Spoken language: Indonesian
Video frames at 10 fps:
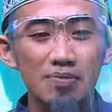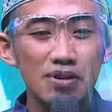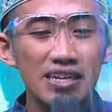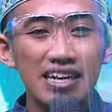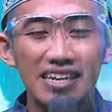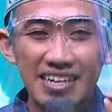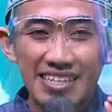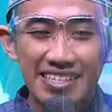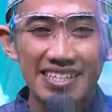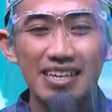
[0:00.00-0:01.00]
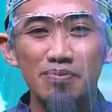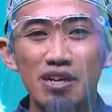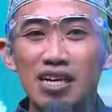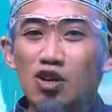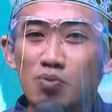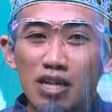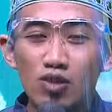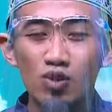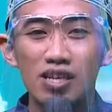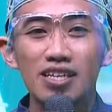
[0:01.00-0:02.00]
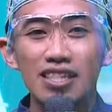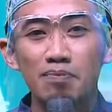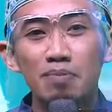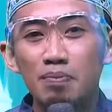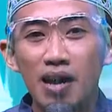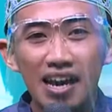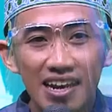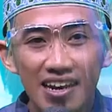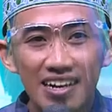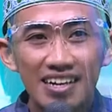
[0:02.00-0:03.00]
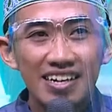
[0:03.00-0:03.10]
perkara kecil berlalu begitu saja tanpa pahala.